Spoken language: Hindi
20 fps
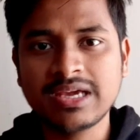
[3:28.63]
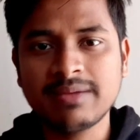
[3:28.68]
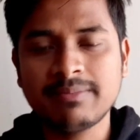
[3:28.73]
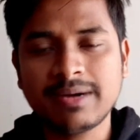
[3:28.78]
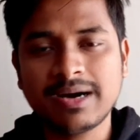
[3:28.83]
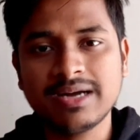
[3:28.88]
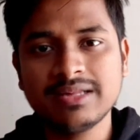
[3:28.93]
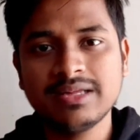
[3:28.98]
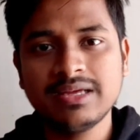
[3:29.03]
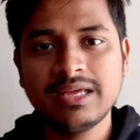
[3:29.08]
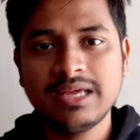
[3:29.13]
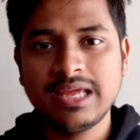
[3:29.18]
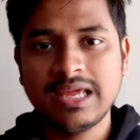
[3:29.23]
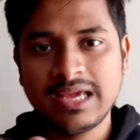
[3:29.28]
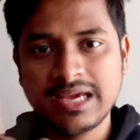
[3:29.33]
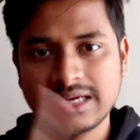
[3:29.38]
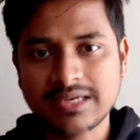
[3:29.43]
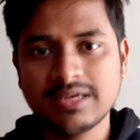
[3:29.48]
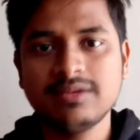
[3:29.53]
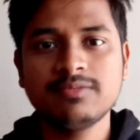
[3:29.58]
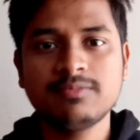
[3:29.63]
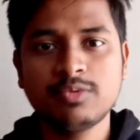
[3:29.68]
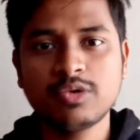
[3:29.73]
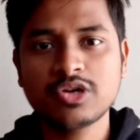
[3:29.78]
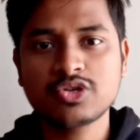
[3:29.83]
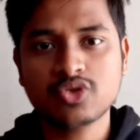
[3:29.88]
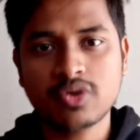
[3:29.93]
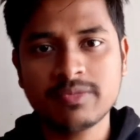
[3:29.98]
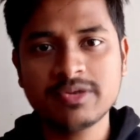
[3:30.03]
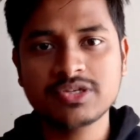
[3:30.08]
के बाद एक
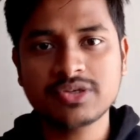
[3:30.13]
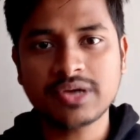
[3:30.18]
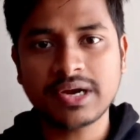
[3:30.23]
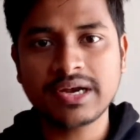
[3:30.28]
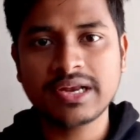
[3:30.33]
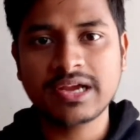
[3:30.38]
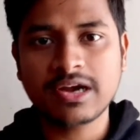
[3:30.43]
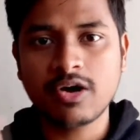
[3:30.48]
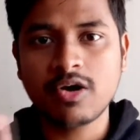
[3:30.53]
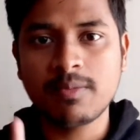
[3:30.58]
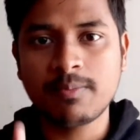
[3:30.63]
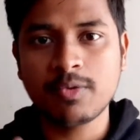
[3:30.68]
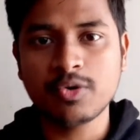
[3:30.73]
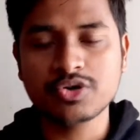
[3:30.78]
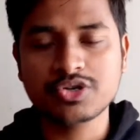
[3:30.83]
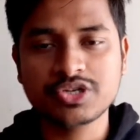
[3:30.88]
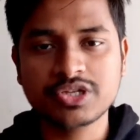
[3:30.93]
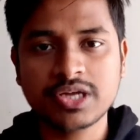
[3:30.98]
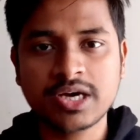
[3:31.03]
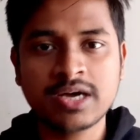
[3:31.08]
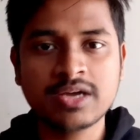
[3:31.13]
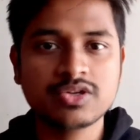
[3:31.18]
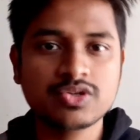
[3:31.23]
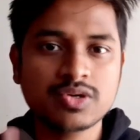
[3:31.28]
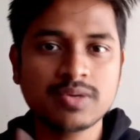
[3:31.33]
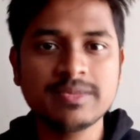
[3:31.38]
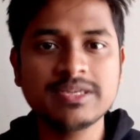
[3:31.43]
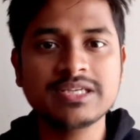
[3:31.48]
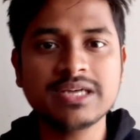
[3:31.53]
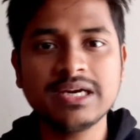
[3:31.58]
पूरे चौबीस घंटे का वो पोस्ट था
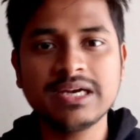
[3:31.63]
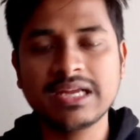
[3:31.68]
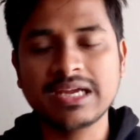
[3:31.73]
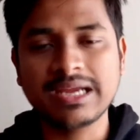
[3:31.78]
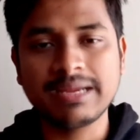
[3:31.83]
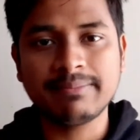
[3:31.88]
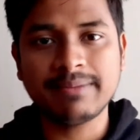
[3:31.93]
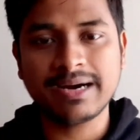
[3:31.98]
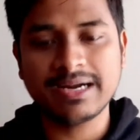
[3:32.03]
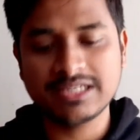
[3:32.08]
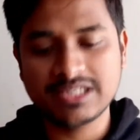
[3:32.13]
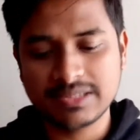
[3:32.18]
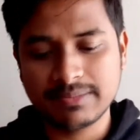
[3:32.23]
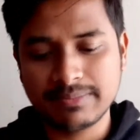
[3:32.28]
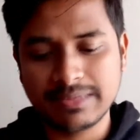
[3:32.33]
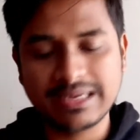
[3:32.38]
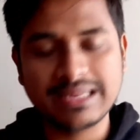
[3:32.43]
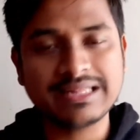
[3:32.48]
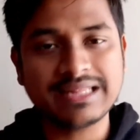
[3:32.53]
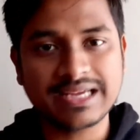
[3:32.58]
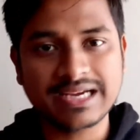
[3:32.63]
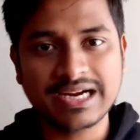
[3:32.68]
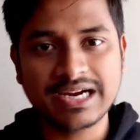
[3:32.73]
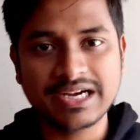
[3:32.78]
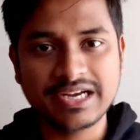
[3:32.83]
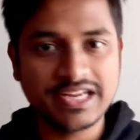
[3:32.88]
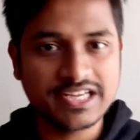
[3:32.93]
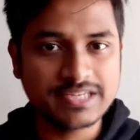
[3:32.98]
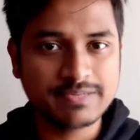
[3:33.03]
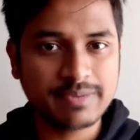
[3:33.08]
चौबीस घंटे के बाद जब मैंने देखा
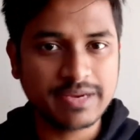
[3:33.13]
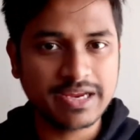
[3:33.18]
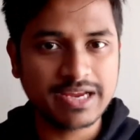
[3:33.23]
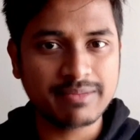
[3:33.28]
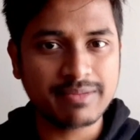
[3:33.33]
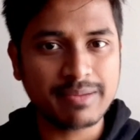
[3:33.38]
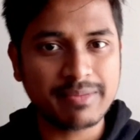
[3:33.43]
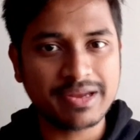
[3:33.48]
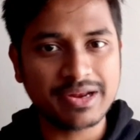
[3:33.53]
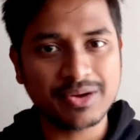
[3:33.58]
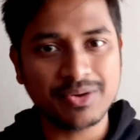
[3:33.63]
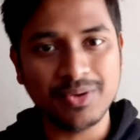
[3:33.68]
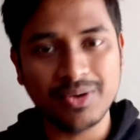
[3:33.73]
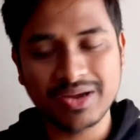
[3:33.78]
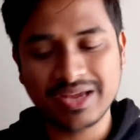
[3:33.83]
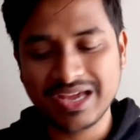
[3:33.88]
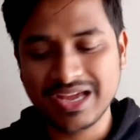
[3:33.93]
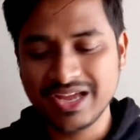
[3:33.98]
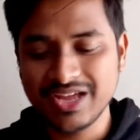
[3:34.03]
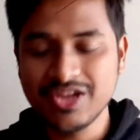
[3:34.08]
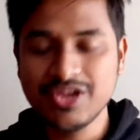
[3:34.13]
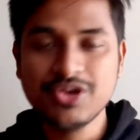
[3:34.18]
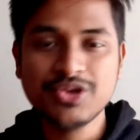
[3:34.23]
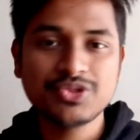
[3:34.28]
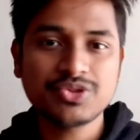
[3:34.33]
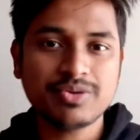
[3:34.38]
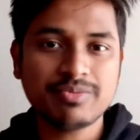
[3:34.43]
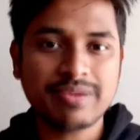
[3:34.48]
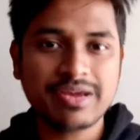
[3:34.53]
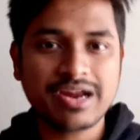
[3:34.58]
टी स्प्रिंग में मेरे खोल के
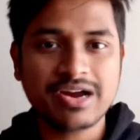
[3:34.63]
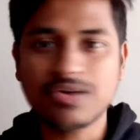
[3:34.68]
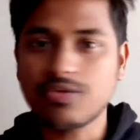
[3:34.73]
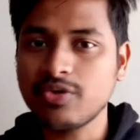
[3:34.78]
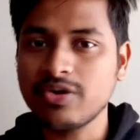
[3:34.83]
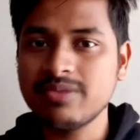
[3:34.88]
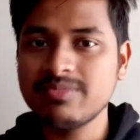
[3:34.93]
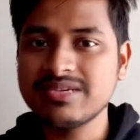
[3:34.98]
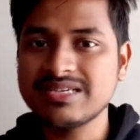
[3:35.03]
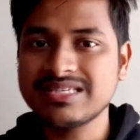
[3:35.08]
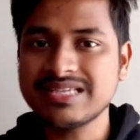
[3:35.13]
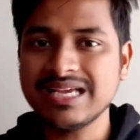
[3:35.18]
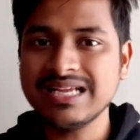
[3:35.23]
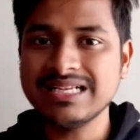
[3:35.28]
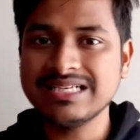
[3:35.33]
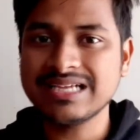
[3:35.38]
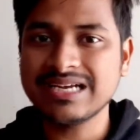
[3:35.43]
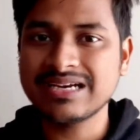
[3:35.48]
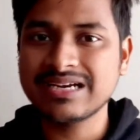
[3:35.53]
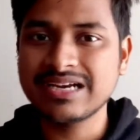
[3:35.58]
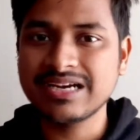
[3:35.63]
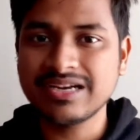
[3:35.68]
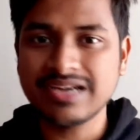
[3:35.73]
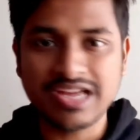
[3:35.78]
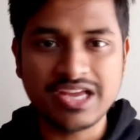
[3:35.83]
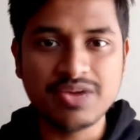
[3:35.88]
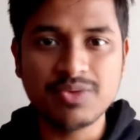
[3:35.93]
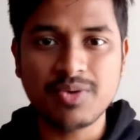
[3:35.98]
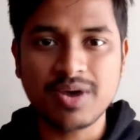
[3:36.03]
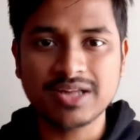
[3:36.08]
तो मेरा कोई भी सेल जनरेट
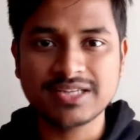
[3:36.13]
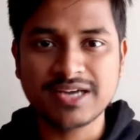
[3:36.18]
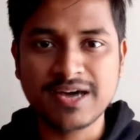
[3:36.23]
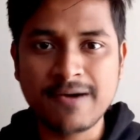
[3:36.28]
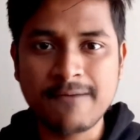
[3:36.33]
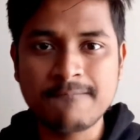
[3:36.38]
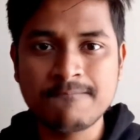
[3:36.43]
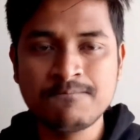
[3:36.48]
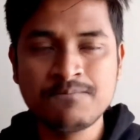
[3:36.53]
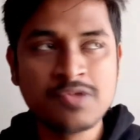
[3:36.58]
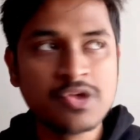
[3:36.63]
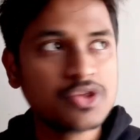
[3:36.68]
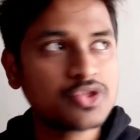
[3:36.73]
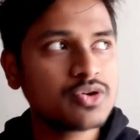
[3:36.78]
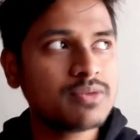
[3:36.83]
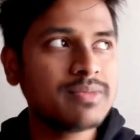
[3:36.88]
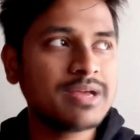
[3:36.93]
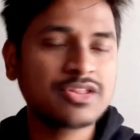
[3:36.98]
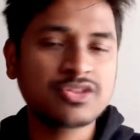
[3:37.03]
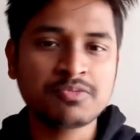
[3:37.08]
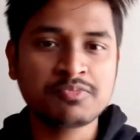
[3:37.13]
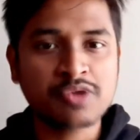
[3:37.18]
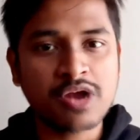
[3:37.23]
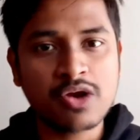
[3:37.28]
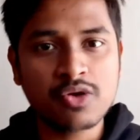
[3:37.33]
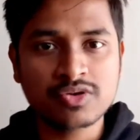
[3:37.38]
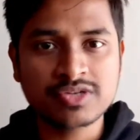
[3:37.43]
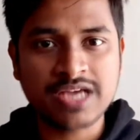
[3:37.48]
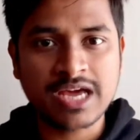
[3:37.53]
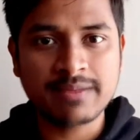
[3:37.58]
नहीं हुआ था तो मैं तो पूरा
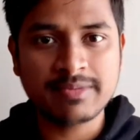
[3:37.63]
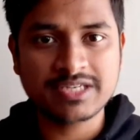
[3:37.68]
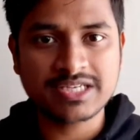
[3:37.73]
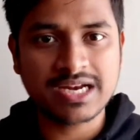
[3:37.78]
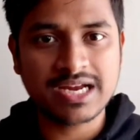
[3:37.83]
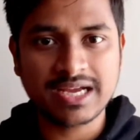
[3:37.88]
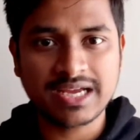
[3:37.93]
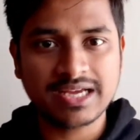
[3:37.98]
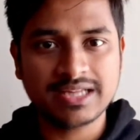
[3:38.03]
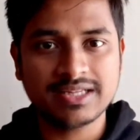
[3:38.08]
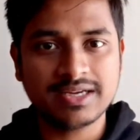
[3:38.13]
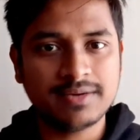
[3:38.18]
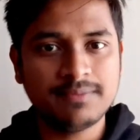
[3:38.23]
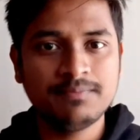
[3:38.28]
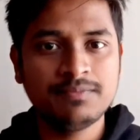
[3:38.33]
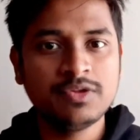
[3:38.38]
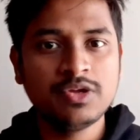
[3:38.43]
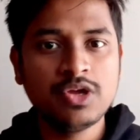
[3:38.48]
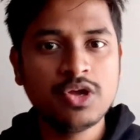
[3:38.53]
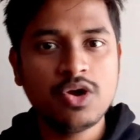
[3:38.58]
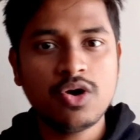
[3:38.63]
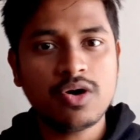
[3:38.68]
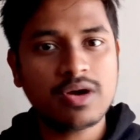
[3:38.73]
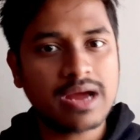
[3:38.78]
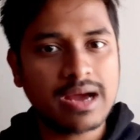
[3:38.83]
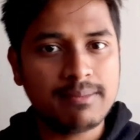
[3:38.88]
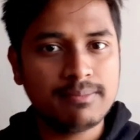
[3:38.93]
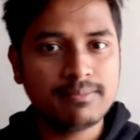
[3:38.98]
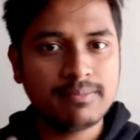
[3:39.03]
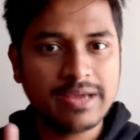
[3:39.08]
नुकसान में चला गया था और
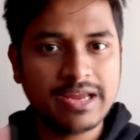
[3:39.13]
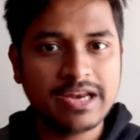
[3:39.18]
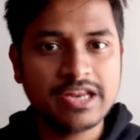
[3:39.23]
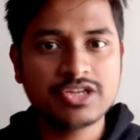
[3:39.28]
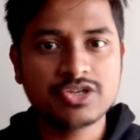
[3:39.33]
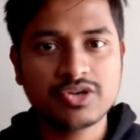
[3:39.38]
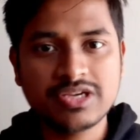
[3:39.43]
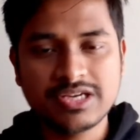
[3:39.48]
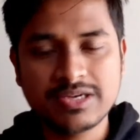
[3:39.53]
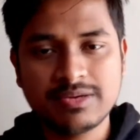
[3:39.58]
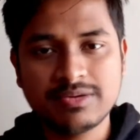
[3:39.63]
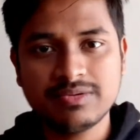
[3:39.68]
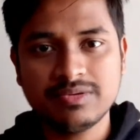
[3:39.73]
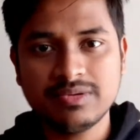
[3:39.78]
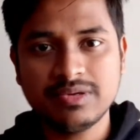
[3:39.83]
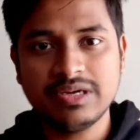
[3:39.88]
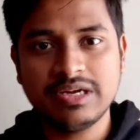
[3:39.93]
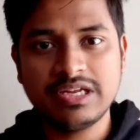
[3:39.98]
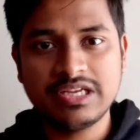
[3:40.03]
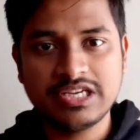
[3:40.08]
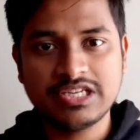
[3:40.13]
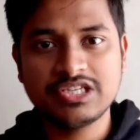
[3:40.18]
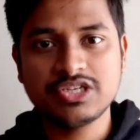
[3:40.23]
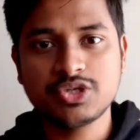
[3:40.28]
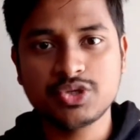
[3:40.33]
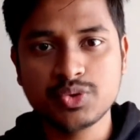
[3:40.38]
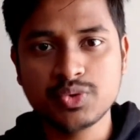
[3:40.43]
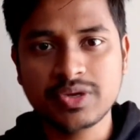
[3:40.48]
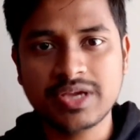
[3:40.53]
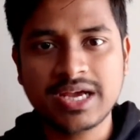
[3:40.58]
हम मैंने जो ये ये चीज़
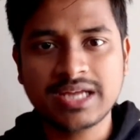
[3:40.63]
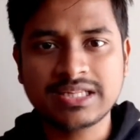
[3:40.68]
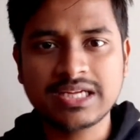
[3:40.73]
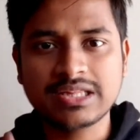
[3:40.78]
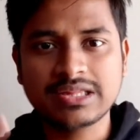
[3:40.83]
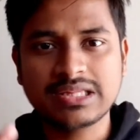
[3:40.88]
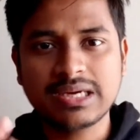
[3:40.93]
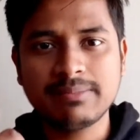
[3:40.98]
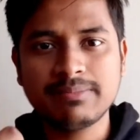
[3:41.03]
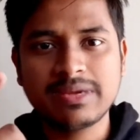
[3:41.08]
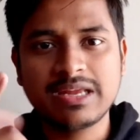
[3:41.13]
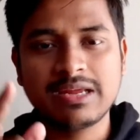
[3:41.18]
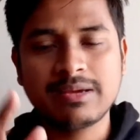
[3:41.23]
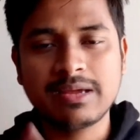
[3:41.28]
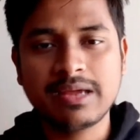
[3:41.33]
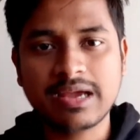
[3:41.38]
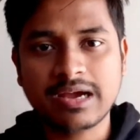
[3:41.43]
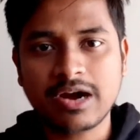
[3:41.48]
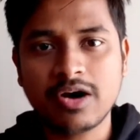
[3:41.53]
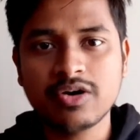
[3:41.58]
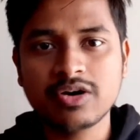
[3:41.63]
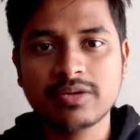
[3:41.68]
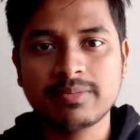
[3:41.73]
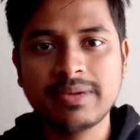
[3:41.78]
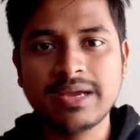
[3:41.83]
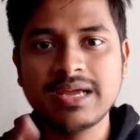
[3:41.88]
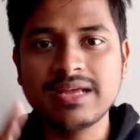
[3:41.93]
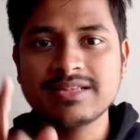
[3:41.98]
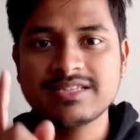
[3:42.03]
शुरू किया था तब मेरे अकाउंट में